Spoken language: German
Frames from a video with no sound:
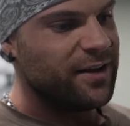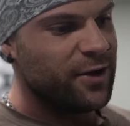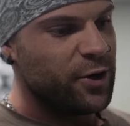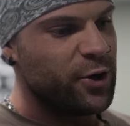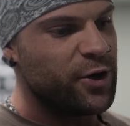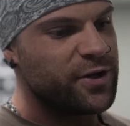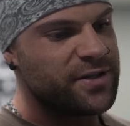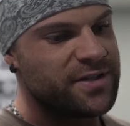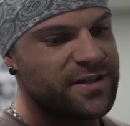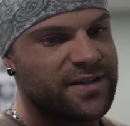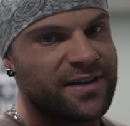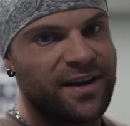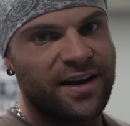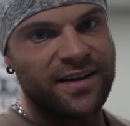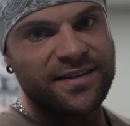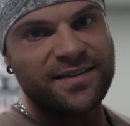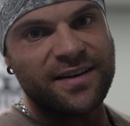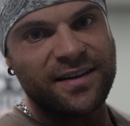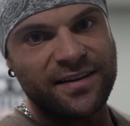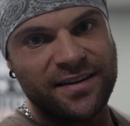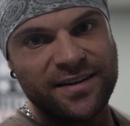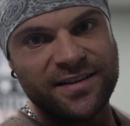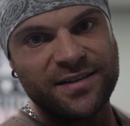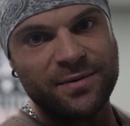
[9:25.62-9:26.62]
Hört sich krass
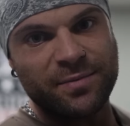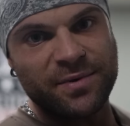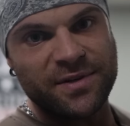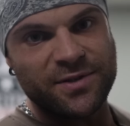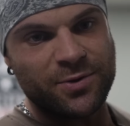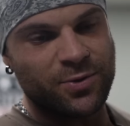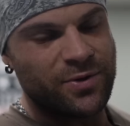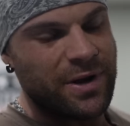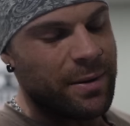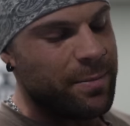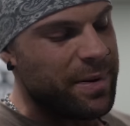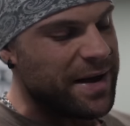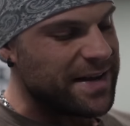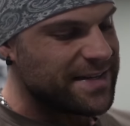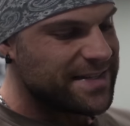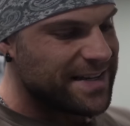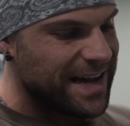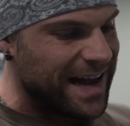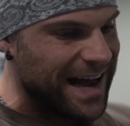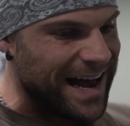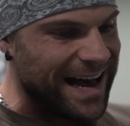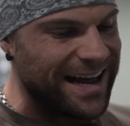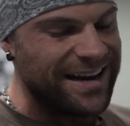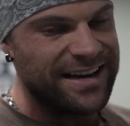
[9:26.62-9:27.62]
an, ist aber so, da passt
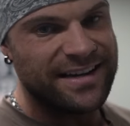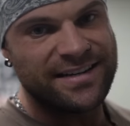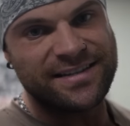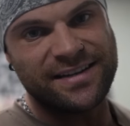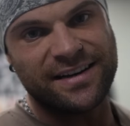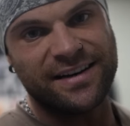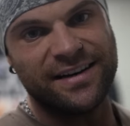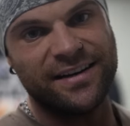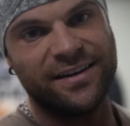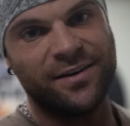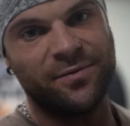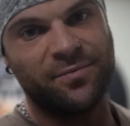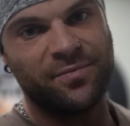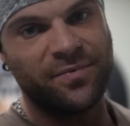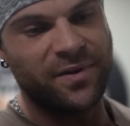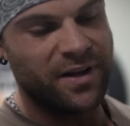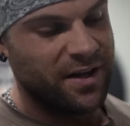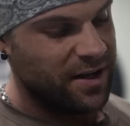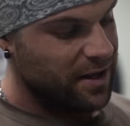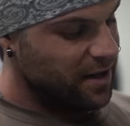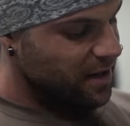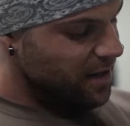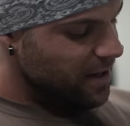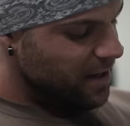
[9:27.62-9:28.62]
alles rein.
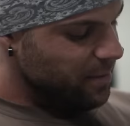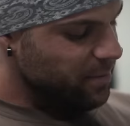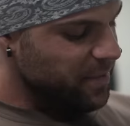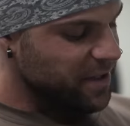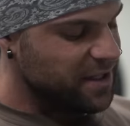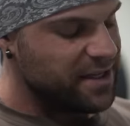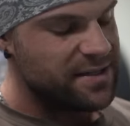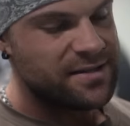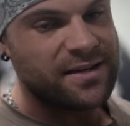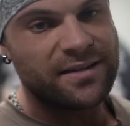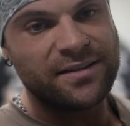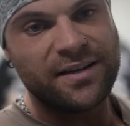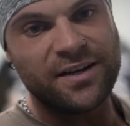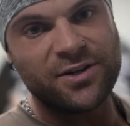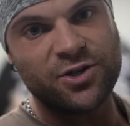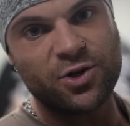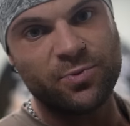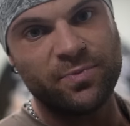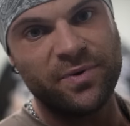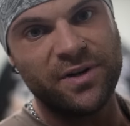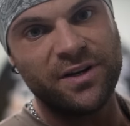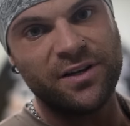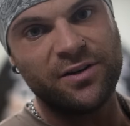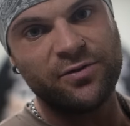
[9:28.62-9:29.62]
Mit dieser Tasche
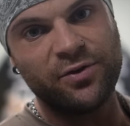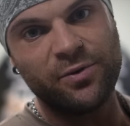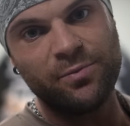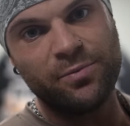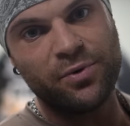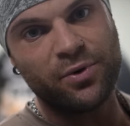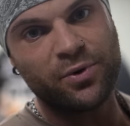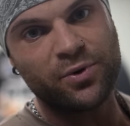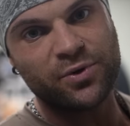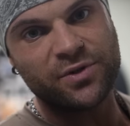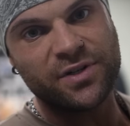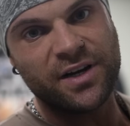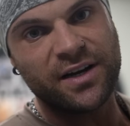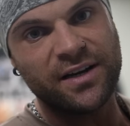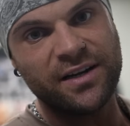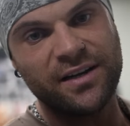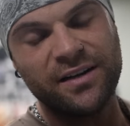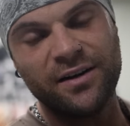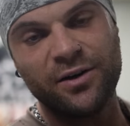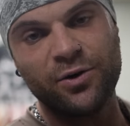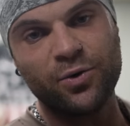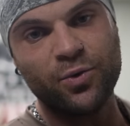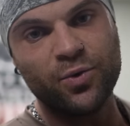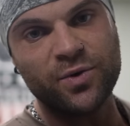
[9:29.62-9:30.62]
bin ich von Bogota hier
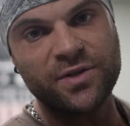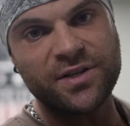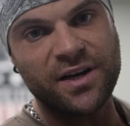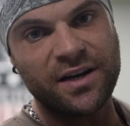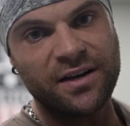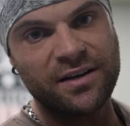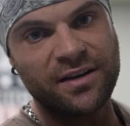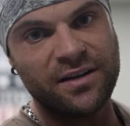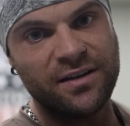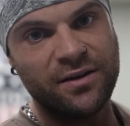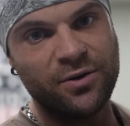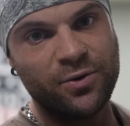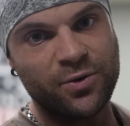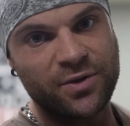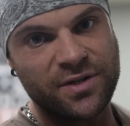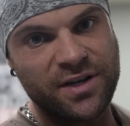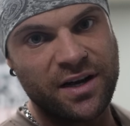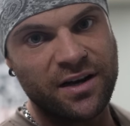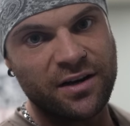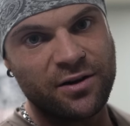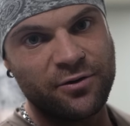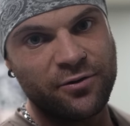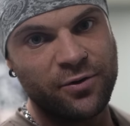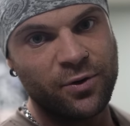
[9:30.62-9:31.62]
nach USA, in die
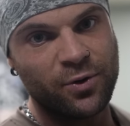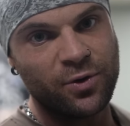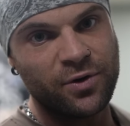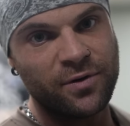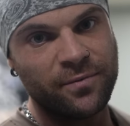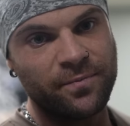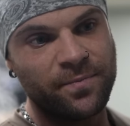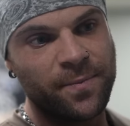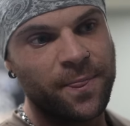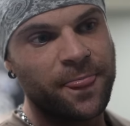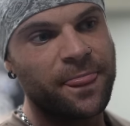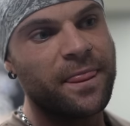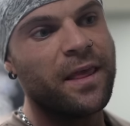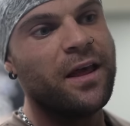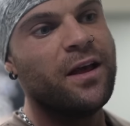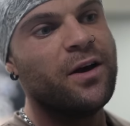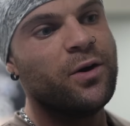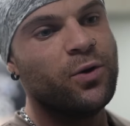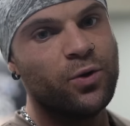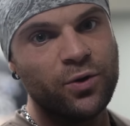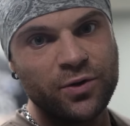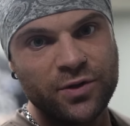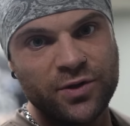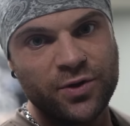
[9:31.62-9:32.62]
USA geflogen
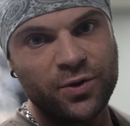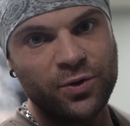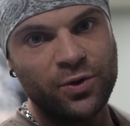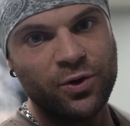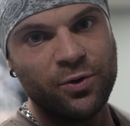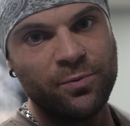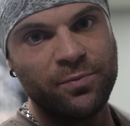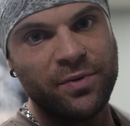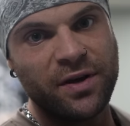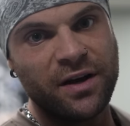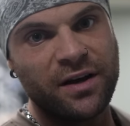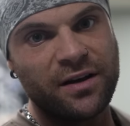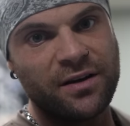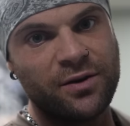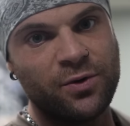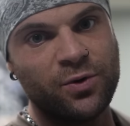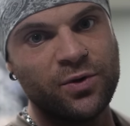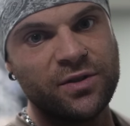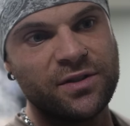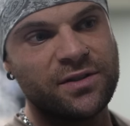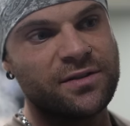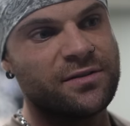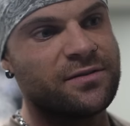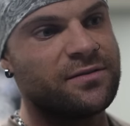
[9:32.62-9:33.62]
und zur Olympia
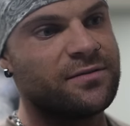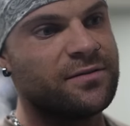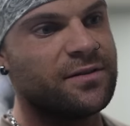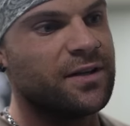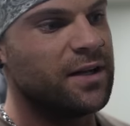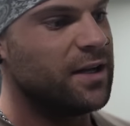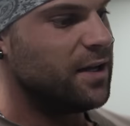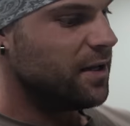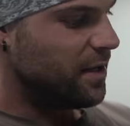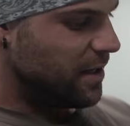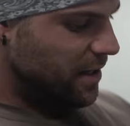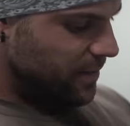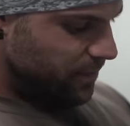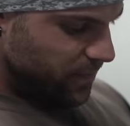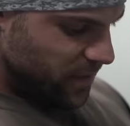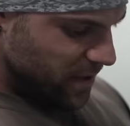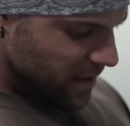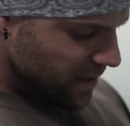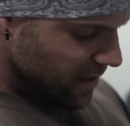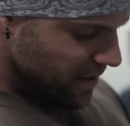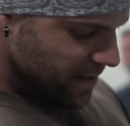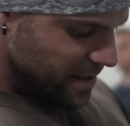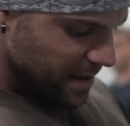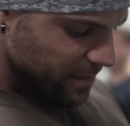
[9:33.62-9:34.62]
und
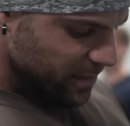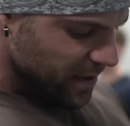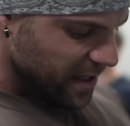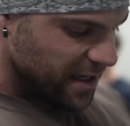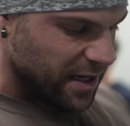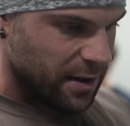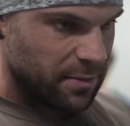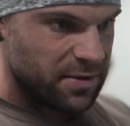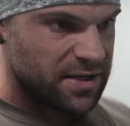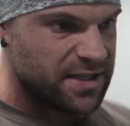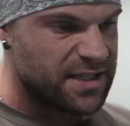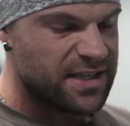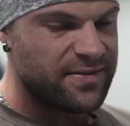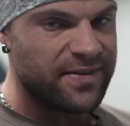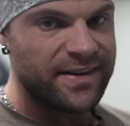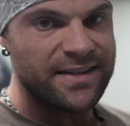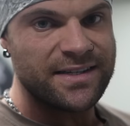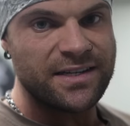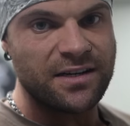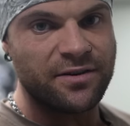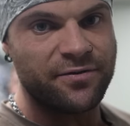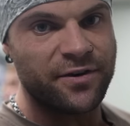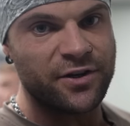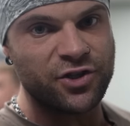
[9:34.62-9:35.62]
ich habe da, glaube ich,
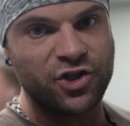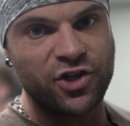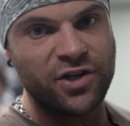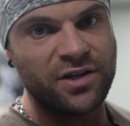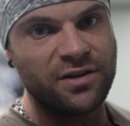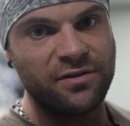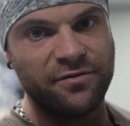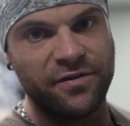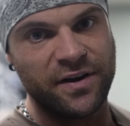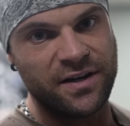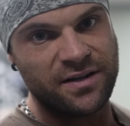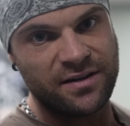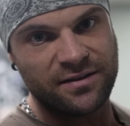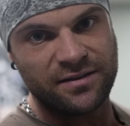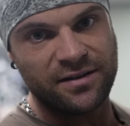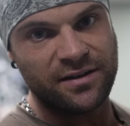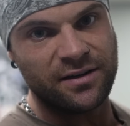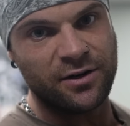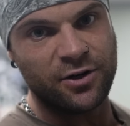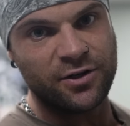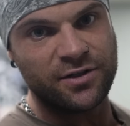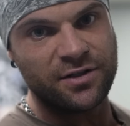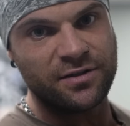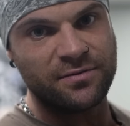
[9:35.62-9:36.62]
20 verschiedene Fächer
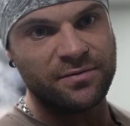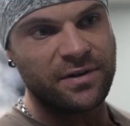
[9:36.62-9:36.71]
drin, Leute.